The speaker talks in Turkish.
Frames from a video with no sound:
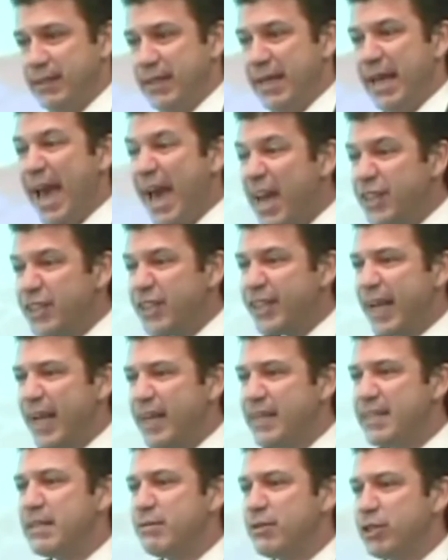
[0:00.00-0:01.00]
Her şey
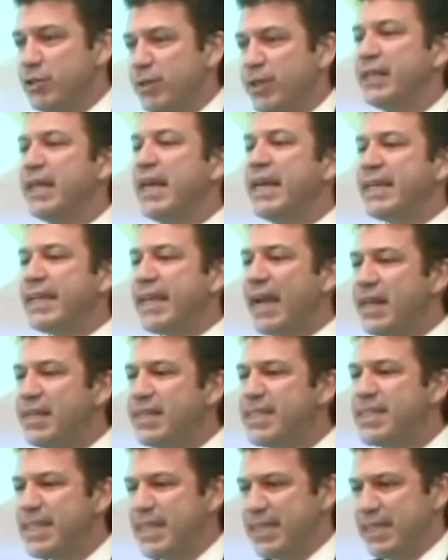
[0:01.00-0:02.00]
kendinize başa bakın. Kendi
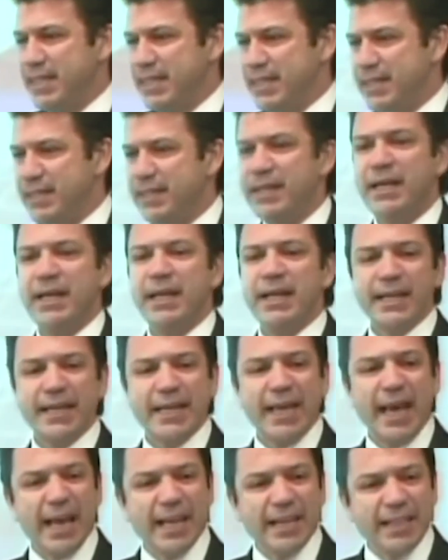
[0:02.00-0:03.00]
zihniniz,
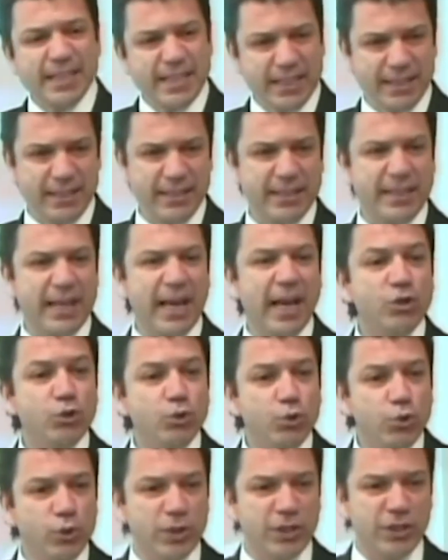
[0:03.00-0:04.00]
kendi zihniniz, kendi
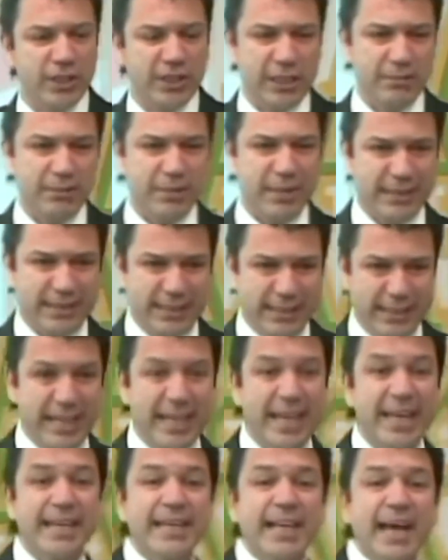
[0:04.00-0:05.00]
duygularınızı tanımak,
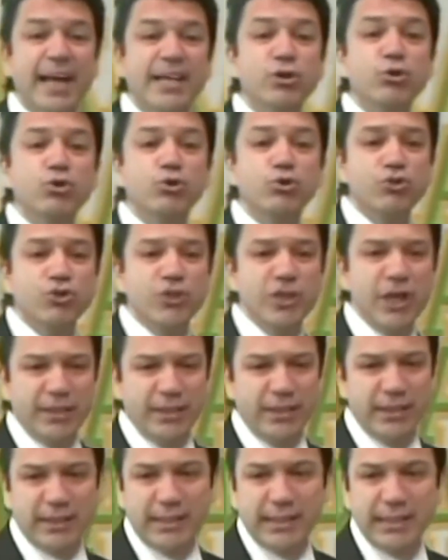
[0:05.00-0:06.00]
kendi güçsüz
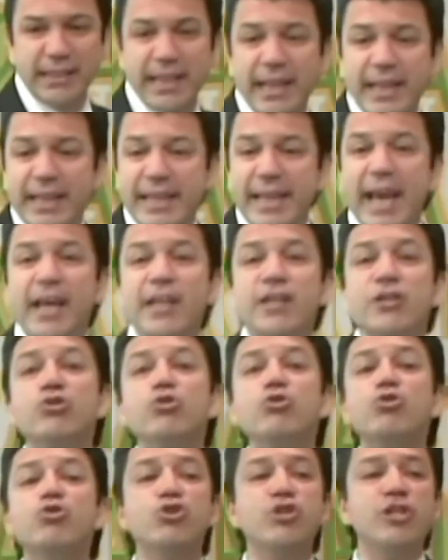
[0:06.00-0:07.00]
yanlarınız, kendi
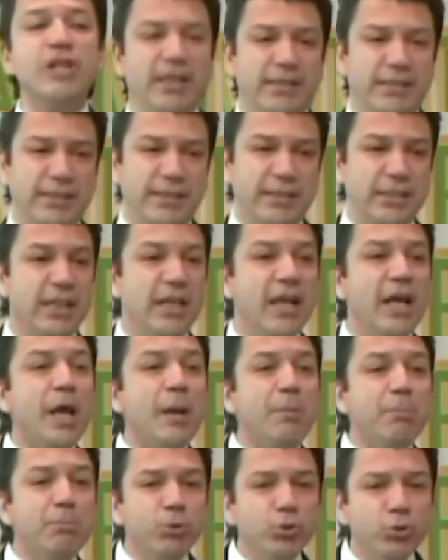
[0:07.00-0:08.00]
güçlü yanlarınız.
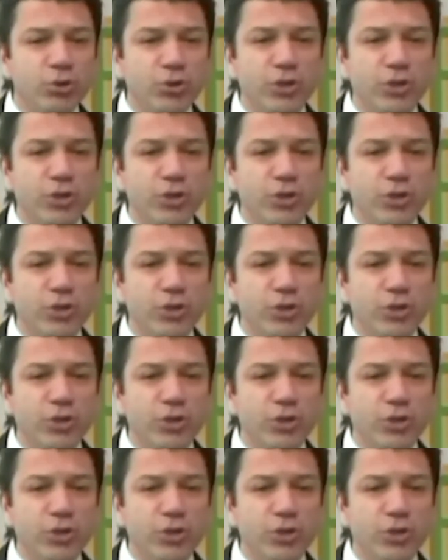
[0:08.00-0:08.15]
Hep budur.